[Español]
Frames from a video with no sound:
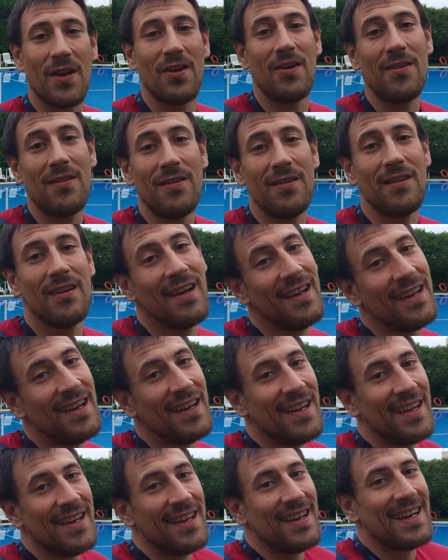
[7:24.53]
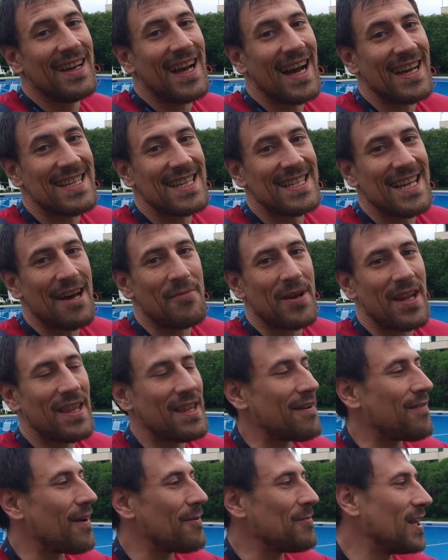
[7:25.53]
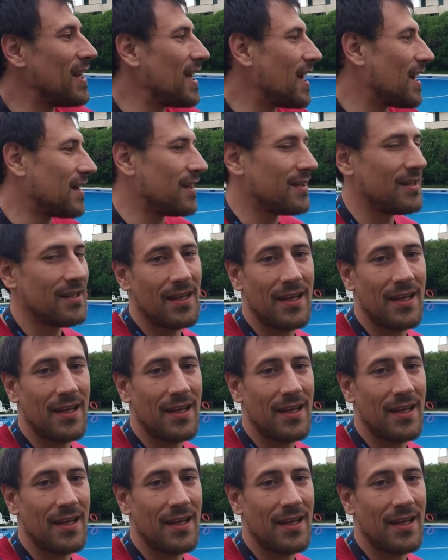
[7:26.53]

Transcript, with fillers: pero así se aprende, familia.